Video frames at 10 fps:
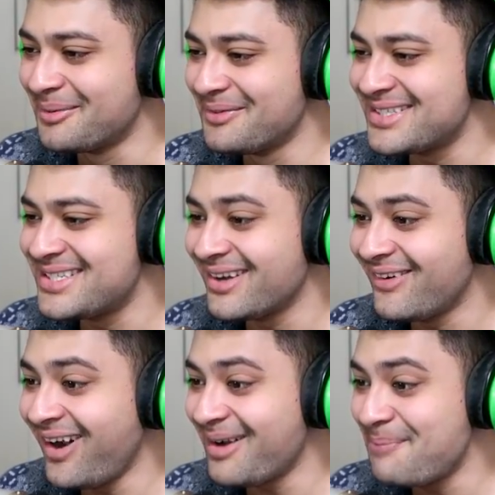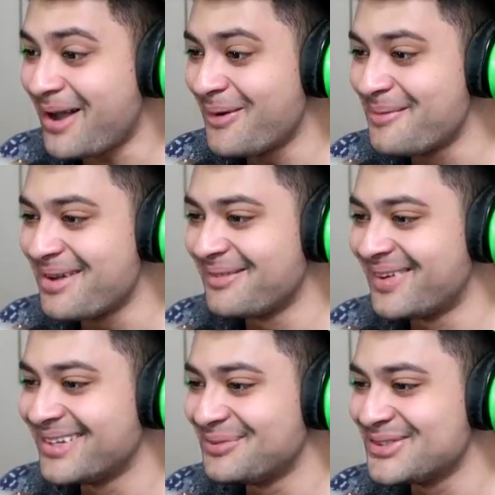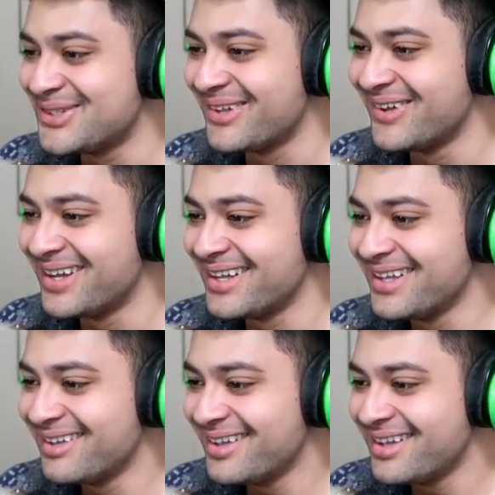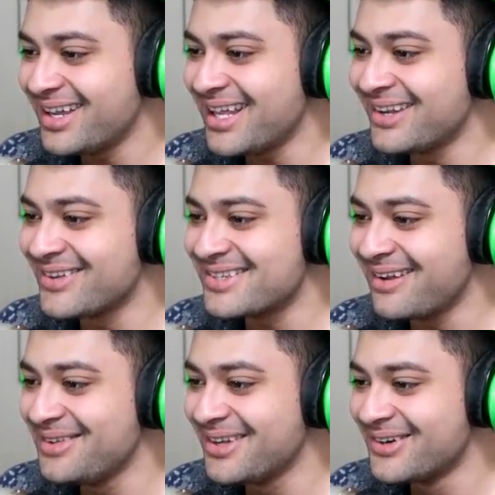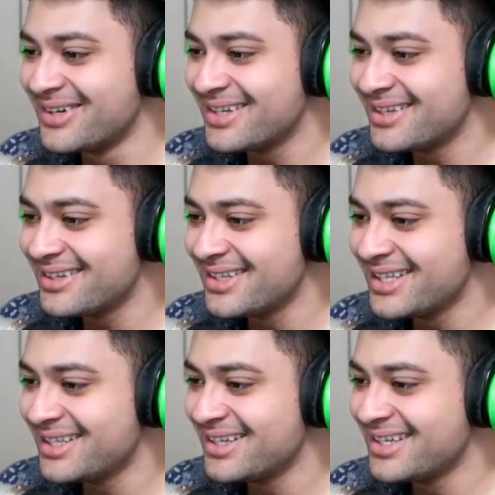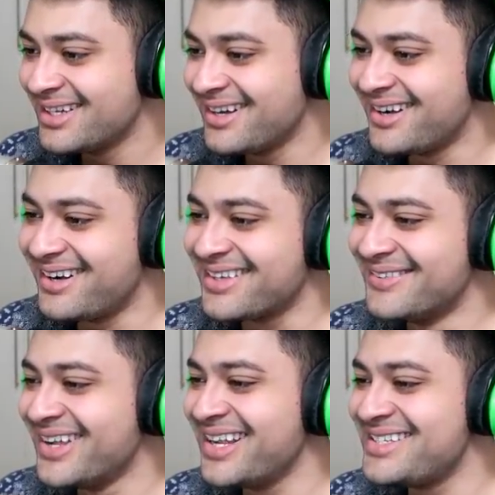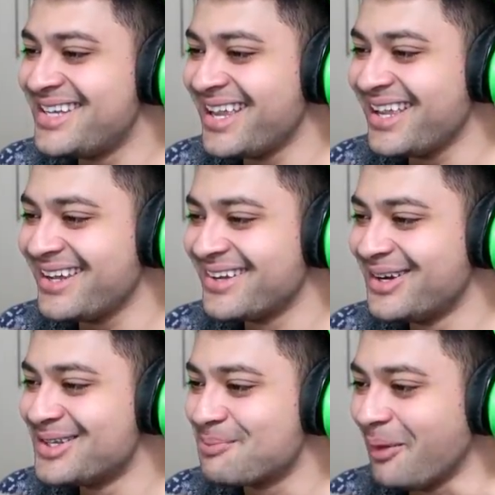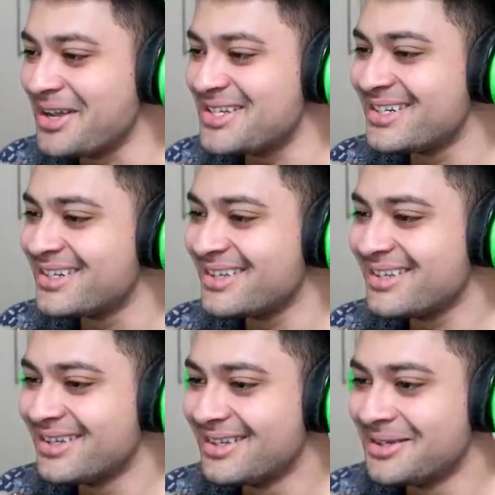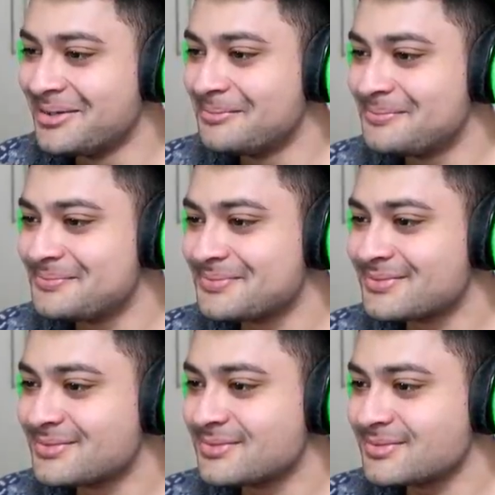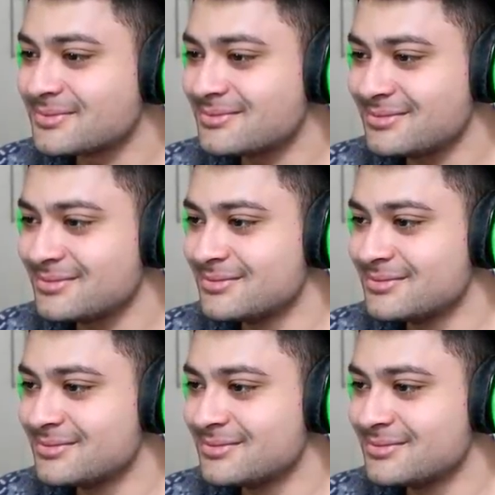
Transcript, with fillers: Vamos ver se... Ó, oh, parou mesmo, mano. Funcionou. Olha lá, ele é nosso amigo. Ó, oh, que bonitinho. Não explode. Tá, agora vamos achar outro.